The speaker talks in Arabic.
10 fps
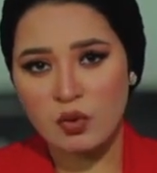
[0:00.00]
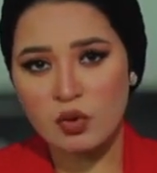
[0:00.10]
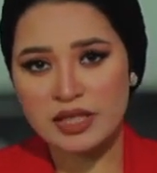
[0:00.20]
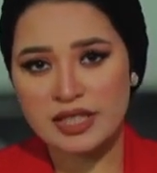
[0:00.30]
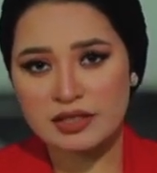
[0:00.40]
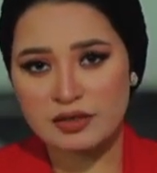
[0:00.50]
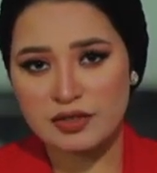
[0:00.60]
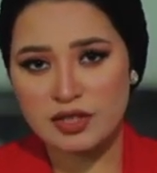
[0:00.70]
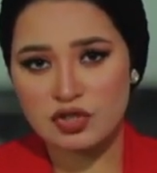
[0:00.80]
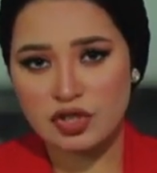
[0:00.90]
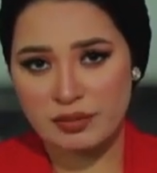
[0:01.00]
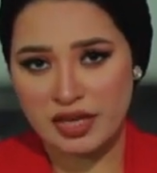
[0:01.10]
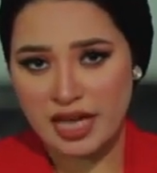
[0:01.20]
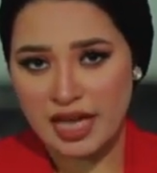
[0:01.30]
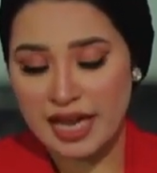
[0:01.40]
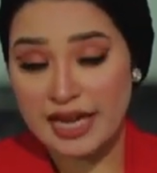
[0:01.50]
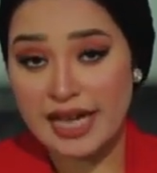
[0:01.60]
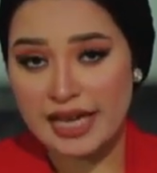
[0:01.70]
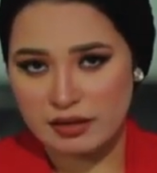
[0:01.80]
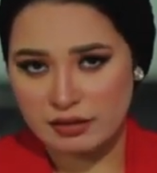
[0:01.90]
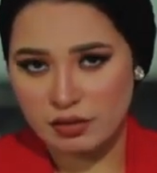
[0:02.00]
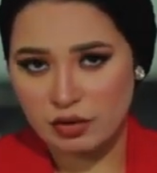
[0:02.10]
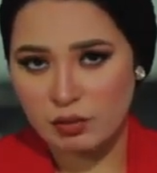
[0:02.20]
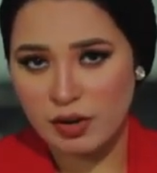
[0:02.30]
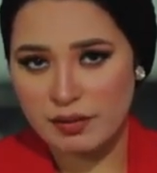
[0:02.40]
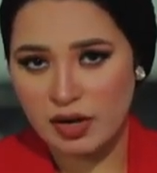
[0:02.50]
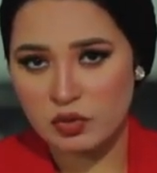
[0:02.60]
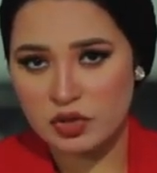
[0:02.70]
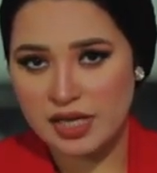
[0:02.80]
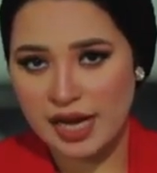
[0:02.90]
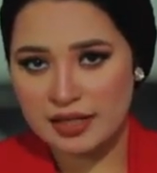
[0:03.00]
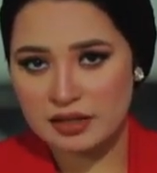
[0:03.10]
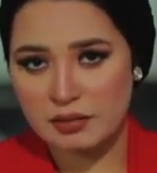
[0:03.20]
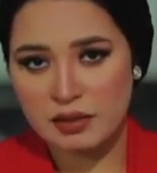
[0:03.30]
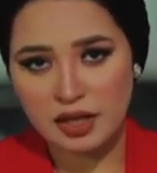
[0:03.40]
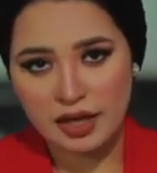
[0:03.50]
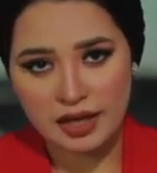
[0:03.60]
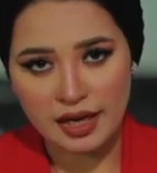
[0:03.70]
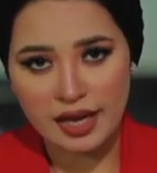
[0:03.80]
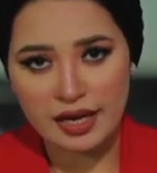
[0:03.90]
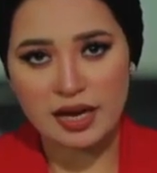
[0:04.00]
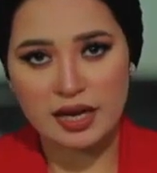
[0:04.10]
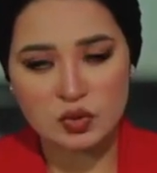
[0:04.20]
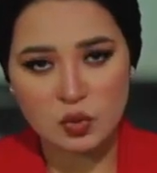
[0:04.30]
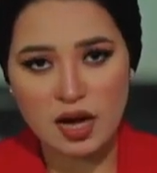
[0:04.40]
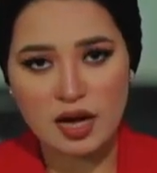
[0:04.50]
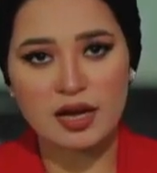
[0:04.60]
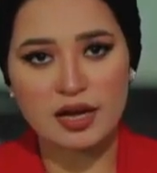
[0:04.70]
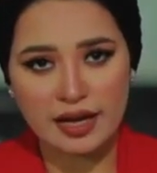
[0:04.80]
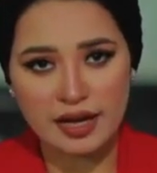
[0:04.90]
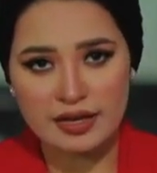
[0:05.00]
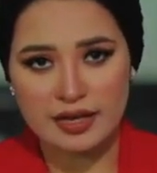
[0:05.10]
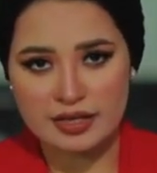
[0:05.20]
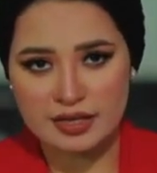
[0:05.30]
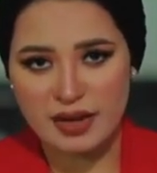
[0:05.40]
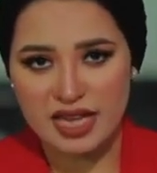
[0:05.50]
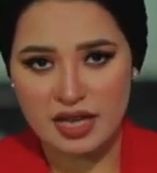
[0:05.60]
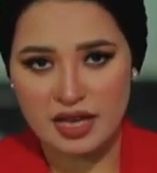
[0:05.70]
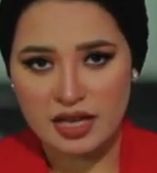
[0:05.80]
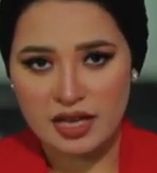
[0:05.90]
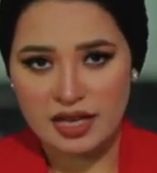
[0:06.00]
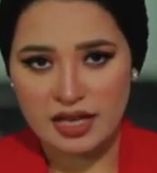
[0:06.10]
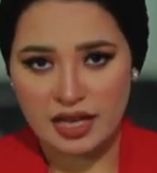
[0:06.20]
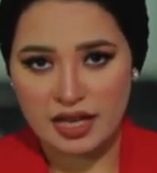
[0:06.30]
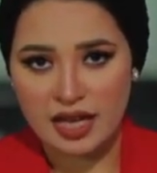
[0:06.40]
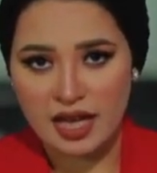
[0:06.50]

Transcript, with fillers: وجدت في جامبيا لكن ربما وزعت من خلال اسواق غير رسميه هناك